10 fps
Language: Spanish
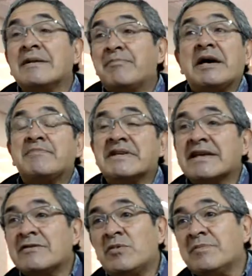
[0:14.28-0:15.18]
el Papa
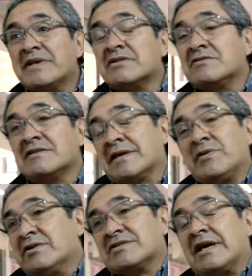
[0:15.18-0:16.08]
llega un momento que,
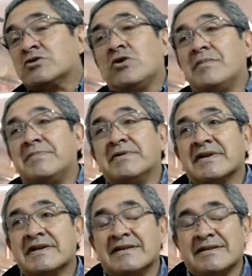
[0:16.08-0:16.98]
bueno, se asoma por el